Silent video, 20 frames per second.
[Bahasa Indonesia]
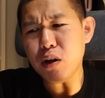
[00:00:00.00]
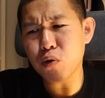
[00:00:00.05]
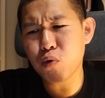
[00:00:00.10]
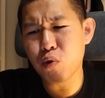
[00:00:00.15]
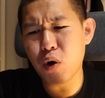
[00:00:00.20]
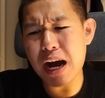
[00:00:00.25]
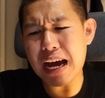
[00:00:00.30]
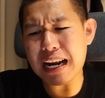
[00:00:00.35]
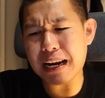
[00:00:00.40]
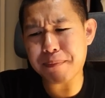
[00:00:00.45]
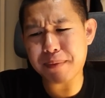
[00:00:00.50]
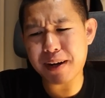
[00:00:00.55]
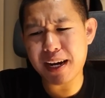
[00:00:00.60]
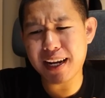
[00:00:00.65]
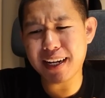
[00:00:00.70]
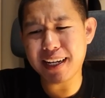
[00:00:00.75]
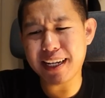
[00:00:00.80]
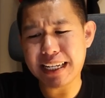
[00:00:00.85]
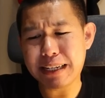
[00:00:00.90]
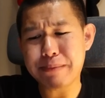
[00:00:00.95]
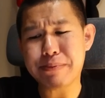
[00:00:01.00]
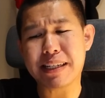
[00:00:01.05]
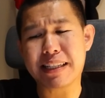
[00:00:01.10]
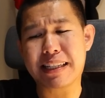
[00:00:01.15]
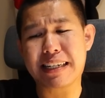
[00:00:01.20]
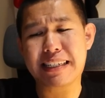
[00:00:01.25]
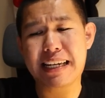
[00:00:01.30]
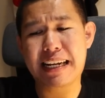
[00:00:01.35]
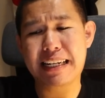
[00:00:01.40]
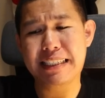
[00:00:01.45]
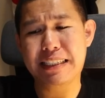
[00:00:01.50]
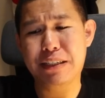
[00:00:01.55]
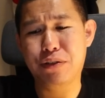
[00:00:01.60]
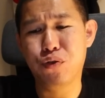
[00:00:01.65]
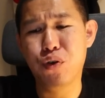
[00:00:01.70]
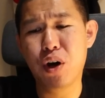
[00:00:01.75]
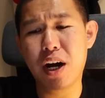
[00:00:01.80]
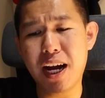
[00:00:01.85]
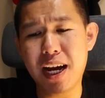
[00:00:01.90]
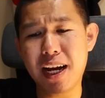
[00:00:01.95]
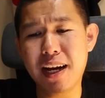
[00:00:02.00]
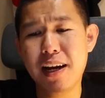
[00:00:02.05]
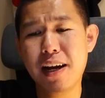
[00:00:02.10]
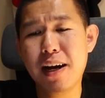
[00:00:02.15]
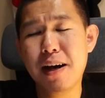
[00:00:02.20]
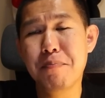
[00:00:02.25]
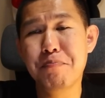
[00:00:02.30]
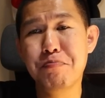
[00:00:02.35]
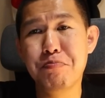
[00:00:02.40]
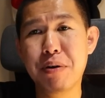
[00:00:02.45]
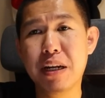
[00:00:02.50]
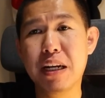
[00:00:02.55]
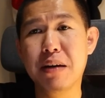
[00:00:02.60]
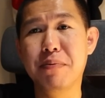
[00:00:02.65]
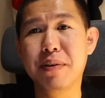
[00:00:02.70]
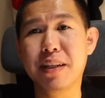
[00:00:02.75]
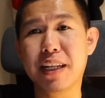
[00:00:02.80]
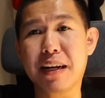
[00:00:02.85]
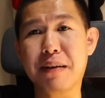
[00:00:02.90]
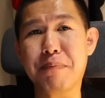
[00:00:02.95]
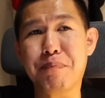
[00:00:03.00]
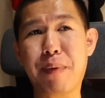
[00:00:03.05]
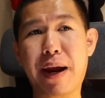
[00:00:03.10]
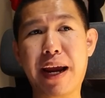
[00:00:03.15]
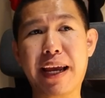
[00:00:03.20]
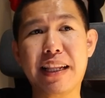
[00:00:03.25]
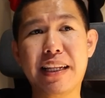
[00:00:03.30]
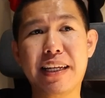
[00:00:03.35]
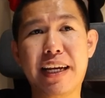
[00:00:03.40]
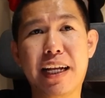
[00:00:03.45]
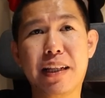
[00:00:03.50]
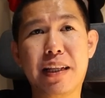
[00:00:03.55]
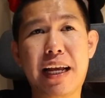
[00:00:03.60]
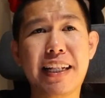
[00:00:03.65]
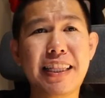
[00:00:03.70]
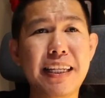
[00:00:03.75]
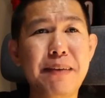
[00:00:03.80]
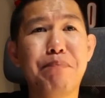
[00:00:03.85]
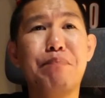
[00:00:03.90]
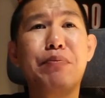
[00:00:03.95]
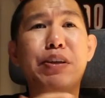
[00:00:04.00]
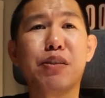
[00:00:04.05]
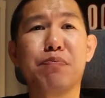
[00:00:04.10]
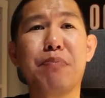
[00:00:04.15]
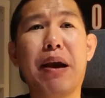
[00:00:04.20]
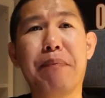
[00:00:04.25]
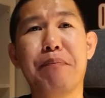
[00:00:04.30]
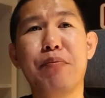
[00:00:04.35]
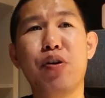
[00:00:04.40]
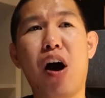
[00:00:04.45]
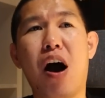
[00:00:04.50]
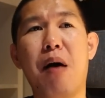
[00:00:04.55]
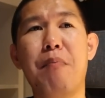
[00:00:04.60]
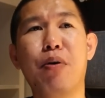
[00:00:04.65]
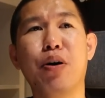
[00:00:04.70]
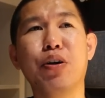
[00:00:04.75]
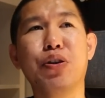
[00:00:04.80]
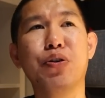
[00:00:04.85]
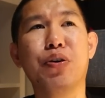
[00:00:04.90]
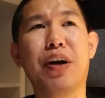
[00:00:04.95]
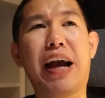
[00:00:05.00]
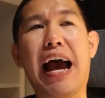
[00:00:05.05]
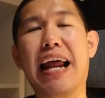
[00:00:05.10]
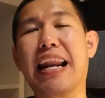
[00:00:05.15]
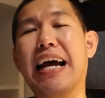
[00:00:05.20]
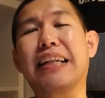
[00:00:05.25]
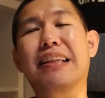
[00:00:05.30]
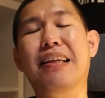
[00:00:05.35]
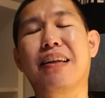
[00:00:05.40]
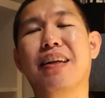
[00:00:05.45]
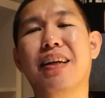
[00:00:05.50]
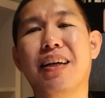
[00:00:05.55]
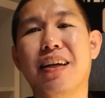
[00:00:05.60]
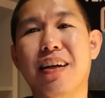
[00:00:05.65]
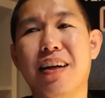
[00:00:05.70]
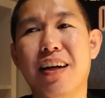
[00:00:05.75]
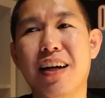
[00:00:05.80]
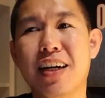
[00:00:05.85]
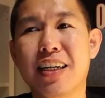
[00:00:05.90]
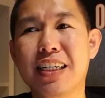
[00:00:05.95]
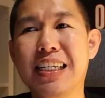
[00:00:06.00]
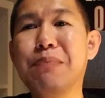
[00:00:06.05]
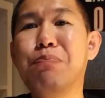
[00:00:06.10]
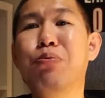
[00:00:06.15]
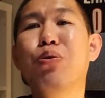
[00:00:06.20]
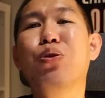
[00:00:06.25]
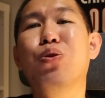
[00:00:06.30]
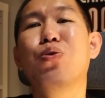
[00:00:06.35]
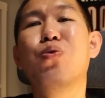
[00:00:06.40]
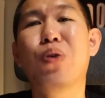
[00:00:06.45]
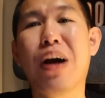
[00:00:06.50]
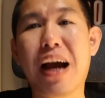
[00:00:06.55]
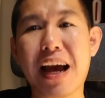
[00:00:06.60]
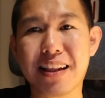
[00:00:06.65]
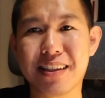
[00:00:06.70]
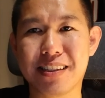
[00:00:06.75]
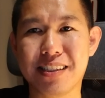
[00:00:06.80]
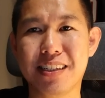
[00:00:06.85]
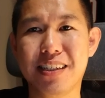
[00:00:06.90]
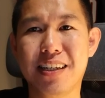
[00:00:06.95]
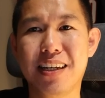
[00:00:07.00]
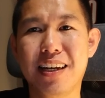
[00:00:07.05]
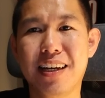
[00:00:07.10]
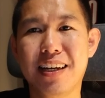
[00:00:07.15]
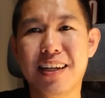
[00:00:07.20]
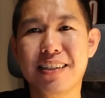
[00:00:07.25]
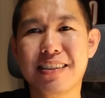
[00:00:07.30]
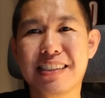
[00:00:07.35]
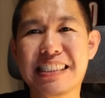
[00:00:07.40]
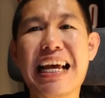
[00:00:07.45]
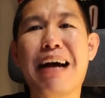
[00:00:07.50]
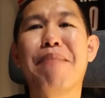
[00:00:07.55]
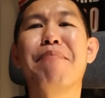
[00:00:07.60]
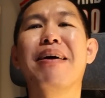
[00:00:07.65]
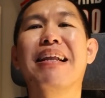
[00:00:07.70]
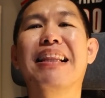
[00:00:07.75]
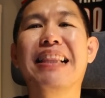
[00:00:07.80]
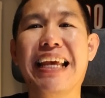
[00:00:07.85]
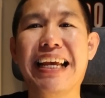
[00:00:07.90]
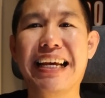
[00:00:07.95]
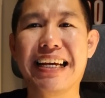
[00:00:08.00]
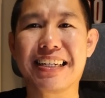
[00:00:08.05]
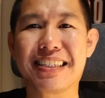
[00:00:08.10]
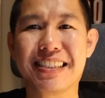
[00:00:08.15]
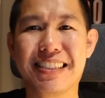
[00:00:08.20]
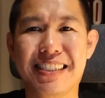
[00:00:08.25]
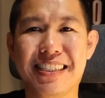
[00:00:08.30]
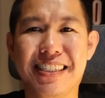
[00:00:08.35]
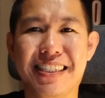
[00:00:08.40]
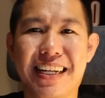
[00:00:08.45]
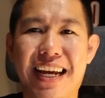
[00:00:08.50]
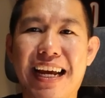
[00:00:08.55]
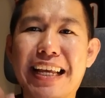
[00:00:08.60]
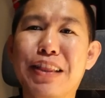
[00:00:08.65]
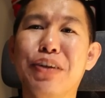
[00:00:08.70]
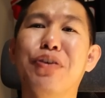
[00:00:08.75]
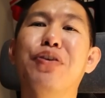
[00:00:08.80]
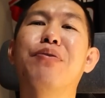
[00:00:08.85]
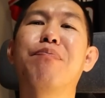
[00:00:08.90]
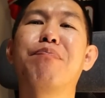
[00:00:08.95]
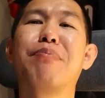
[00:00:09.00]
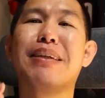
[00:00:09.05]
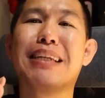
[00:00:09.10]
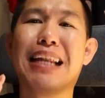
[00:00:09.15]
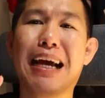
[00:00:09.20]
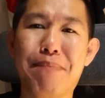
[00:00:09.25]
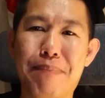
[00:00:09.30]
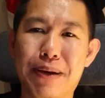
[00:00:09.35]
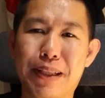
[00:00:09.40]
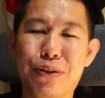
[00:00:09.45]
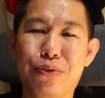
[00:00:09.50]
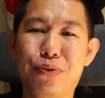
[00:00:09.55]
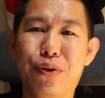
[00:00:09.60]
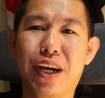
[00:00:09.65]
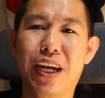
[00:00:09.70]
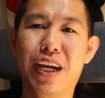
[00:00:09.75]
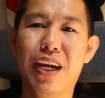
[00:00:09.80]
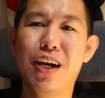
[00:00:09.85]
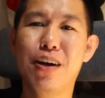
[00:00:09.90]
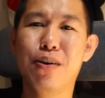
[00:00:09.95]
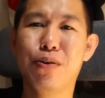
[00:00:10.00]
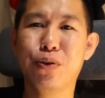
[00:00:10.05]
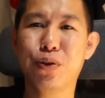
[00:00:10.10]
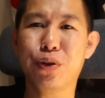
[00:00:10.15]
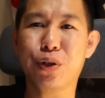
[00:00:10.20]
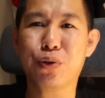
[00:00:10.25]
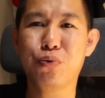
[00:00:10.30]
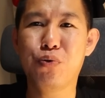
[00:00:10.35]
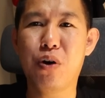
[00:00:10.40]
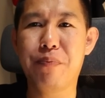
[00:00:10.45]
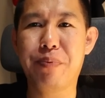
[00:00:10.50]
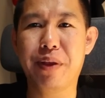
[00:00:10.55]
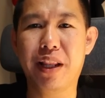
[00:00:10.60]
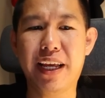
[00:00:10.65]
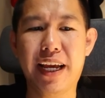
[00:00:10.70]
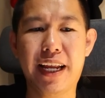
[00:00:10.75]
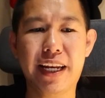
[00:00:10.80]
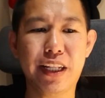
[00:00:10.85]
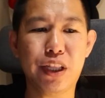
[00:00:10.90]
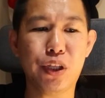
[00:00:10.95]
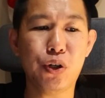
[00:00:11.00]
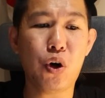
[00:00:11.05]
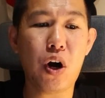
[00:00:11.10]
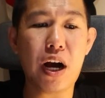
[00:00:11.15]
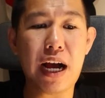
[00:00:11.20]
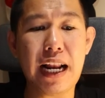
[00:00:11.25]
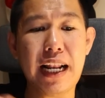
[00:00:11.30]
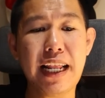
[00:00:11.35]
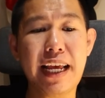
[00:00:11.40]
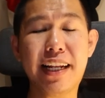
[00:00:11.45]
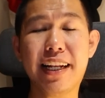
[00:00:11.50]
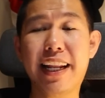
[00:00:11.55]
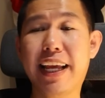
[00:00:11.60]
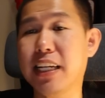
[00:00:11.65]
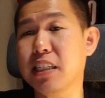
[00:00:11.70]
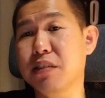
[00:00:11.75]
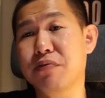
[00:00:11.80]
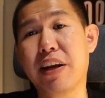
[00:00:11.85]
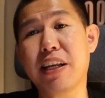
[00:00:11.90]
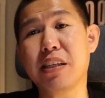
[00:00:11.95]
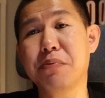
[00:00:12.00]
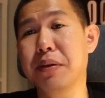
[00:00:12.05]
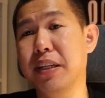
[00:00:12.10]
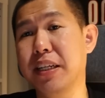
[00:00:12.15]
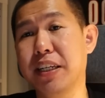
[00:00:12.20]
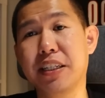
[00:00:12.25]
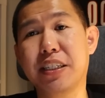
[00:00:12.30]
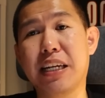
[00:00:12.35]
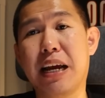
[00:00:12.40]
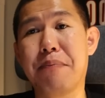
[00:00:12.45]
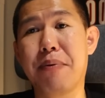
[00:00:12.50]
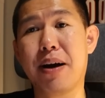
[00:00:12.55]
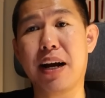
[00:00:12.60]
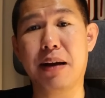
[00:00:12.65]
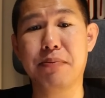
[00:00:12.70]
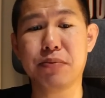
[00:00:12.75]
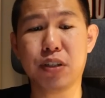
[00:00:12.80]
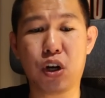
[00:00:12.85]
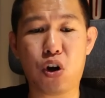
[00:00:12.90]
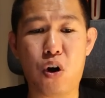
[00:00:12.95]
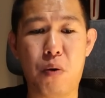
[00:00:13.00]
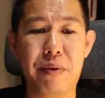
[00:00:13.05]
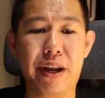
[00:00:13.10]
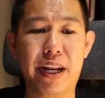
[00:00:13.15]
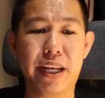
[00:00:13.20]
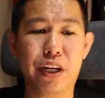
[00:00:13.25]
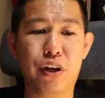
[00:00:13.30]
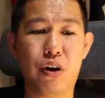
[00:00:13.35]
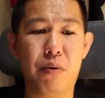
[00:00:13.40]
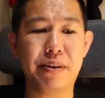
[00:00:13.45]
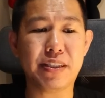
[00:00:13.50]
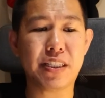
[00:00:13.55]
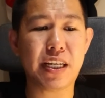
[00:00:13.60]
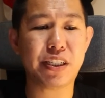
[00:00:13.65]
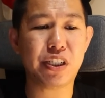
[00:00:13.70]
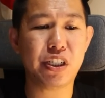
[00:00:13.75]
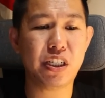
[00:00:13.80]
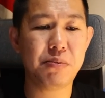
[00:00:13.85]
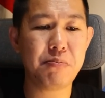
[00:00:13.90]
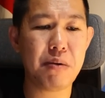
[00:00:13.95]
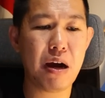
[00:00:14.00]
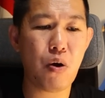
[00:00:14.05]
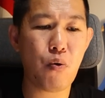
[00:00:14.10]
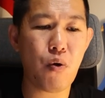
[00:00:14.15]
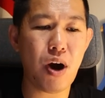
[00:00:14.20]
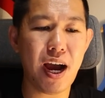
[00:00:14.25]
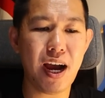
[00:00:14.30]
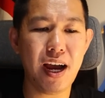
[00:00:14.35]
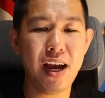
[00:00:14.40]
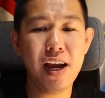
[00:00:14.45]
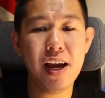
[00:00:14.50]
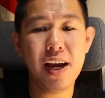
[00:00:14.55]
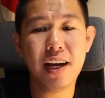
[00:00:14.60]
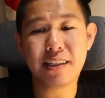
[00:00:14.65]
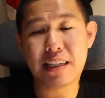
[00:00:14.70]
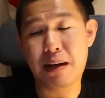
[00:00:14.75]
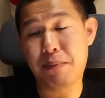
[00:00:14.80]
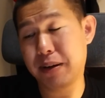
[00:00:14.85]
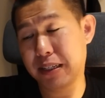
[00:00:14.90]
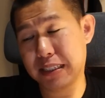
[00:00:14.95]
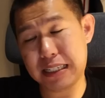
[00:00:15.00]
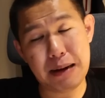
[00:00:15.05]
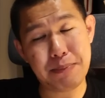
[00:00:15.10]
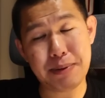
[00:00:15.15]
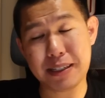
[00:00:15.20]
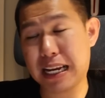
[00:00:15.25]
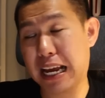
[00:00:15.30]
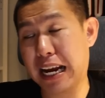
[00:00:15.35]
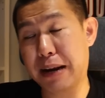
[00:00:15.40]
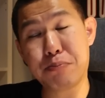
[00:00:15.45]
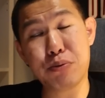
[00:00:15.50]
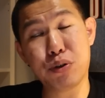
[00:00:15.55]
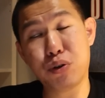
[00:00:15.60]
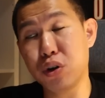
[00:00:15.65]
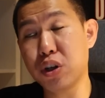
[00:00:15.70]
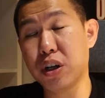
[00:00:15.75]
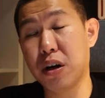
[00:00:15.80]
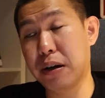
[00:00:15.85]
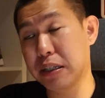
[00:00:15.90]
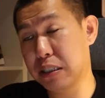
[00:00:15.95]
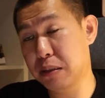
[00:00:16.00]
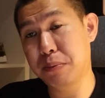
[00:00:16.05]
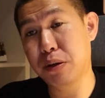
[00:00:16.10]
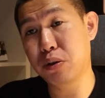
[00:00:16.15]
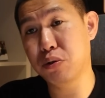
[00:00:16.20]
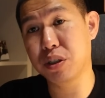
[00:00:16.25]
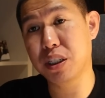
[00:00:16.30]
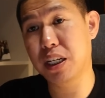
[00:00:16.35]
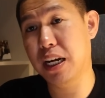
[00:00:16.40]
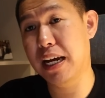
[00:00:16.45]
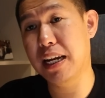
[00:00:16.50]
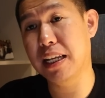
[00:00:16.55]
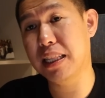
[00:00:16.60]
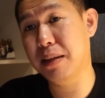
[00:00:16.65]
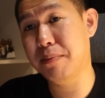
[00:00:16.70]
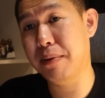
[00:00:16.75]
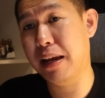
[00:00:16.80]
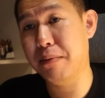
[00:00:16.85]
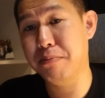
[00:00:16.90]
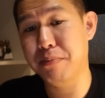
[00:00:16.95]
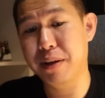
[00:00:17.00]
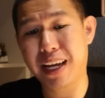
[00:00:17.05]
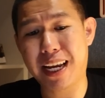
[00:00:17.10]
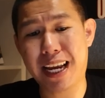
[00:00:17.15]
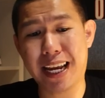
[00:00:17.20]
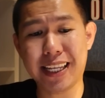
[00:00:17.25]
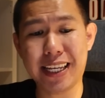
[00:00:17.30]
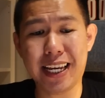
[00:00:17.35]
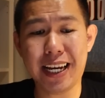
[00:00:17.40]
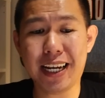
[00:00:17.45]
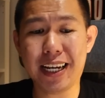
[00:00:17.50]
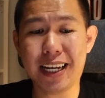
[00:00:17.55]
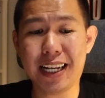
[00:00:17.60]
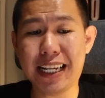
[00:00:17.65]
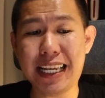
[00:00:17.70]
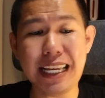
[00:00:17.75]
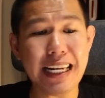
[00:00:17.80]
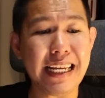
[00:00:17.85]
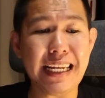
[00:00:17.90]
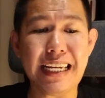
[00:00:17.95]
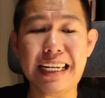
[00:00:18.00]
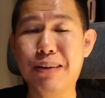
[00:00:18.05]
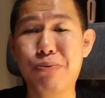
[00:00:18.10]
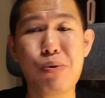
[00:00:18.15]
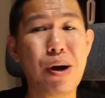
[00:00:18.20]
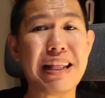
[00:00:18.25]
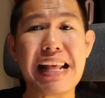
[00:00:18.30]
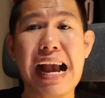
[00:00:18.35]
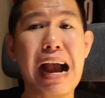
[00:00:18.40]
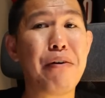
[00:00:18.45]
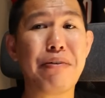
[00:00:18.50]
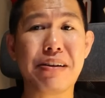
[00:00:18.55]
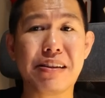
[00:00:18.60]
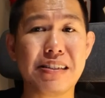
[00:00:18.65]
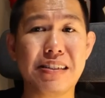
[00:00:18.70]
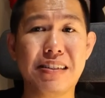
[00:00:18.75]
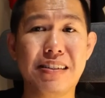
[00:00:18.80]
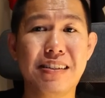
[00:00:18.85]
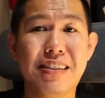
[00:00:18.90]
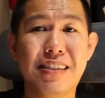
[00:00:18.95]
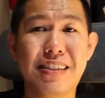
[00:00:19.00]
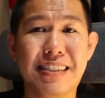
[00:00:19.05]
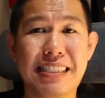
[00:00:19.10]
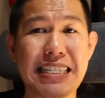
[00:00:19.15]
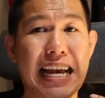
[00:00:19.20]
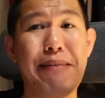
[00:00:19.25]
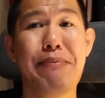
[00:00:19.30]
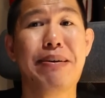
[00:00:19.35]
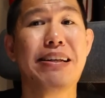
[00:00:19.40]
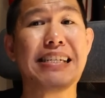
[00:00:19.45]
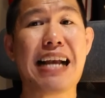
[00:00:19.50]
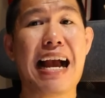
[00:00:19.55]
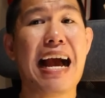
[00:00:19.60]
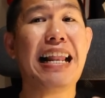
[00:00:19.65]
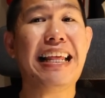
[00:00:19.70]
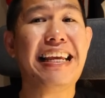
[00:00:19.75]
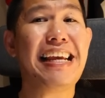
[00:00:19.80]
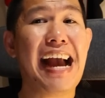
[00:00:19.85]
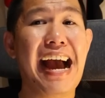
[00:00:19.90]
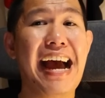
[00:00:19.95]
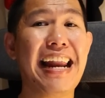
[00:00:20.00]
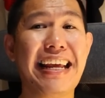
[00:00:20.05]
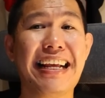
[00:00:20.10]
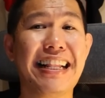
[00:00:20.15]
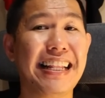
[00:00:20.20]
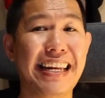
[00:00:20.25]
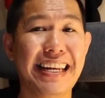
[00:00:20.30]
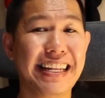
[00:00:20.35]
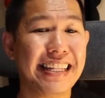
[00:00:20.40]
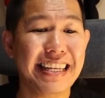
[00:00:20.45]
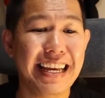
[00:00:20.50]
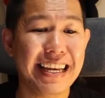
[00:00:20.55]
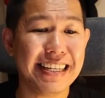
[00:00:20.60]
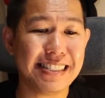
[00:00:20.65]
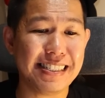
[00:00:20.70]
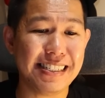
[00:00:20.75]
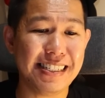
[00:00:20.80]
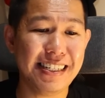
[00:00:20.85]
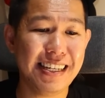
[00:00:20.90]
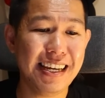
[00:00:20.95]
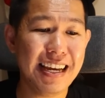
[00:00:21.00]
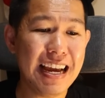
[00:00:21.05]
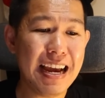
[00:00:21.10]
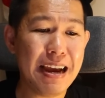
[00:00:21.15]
gue harapkan ini bisa terjadi sih gue bener-bener pengen lihat I think this Mac Biombo tuh karakternya dibutuhkan sih sama Lakers sih. Nah itu pendapat gue untuk dua pilihan itu. Kalau kalian Lakers fans pilihnya siapa? Kalian bisa komen aja di comment section di bawah. Tapi sampai sekarang pun gue juga masih bingung sih nggak ada tim NBA kayaknya yang ngelirik ke Dwight Howard sih. Sama sekali gak ada yang ngelirik dia sih.